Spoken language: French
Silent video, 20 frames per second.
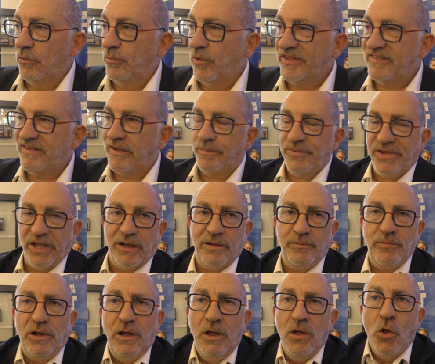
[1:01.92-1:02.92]
au mois de
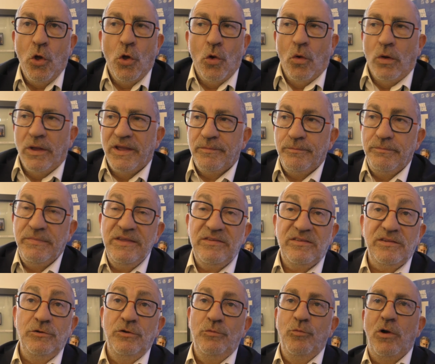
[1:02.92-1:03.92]
septembre, mais
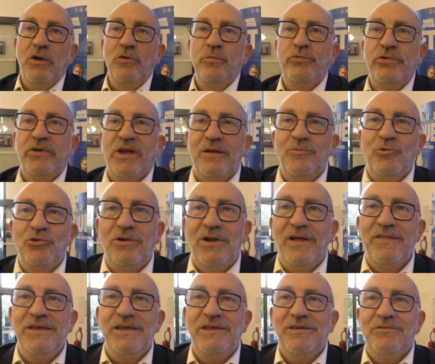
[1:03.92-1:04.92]
c'est le mois le plus calme de
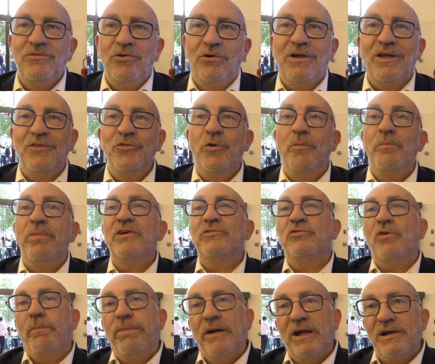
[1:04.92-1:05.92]
l'année. Donc quand on part
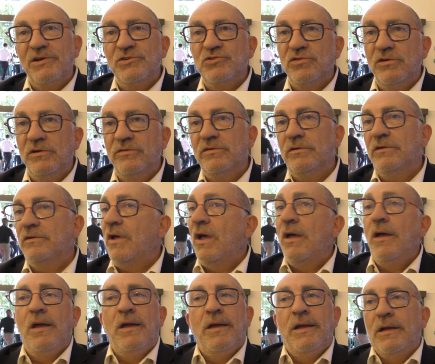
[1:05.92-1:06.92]
sur pas grand-chose,
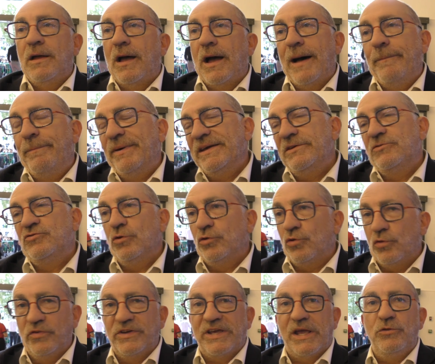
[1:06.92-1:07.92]
après, je
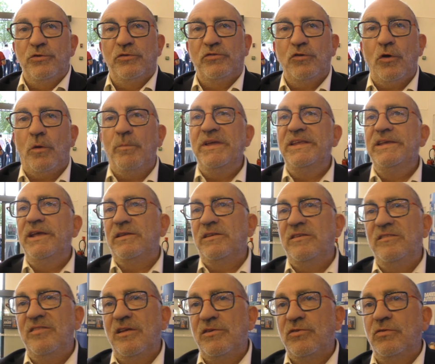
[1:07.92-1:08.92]
trouve qu'il y a une
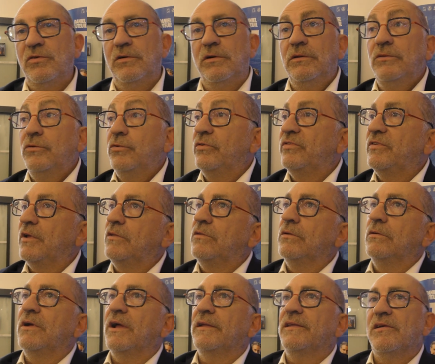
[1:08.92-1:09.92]
surmédiatisation de
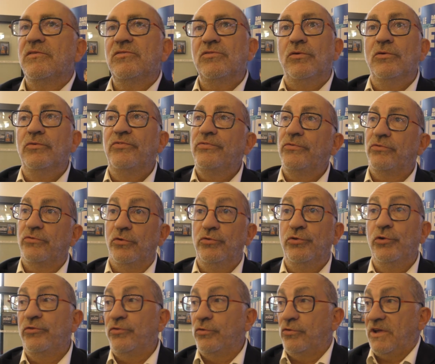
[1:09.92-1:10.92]
cette catastrophe ce,
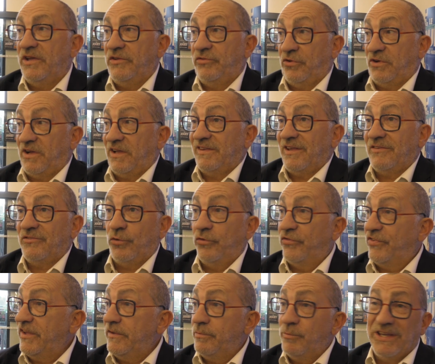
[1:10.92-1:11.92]
et ce
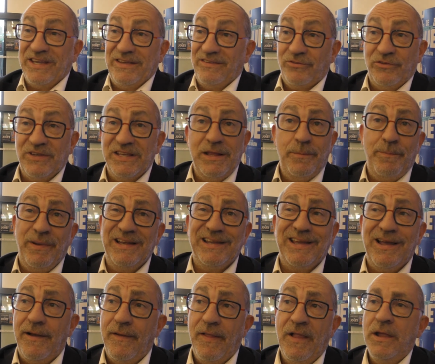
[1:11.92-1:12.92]
catastrophisme, ce qui n'est pas le
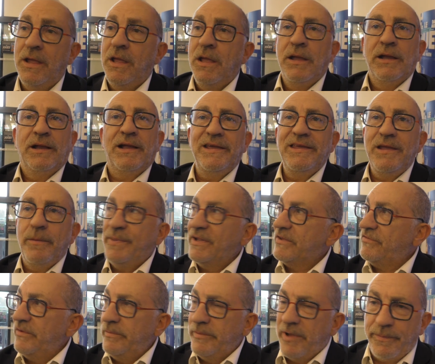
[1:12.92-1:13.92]
cas. Quand il n'y a pas
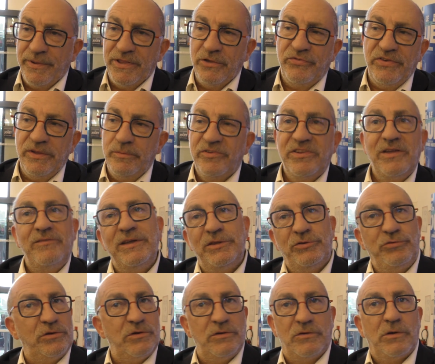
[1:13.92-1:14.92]
de film, il n'y a pas de film. Ça va être
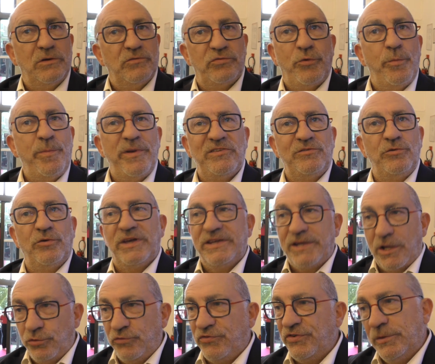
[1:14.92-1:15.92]
dur, il ne faut pas se leurrer. Il
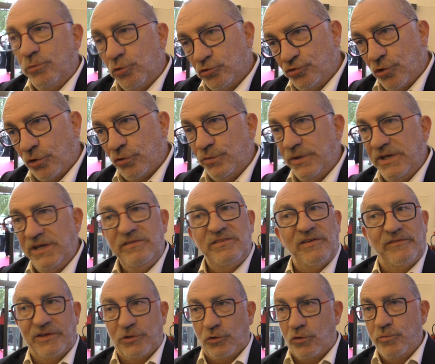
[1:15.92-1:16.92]
y a du film aujourd'hui,
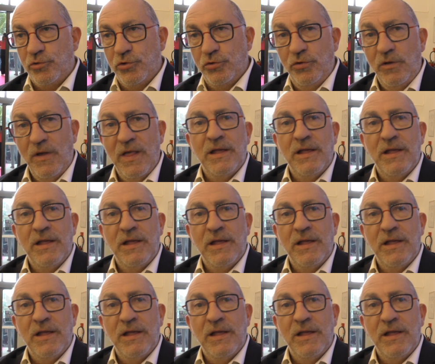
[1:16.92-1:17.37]
ça va être mieux.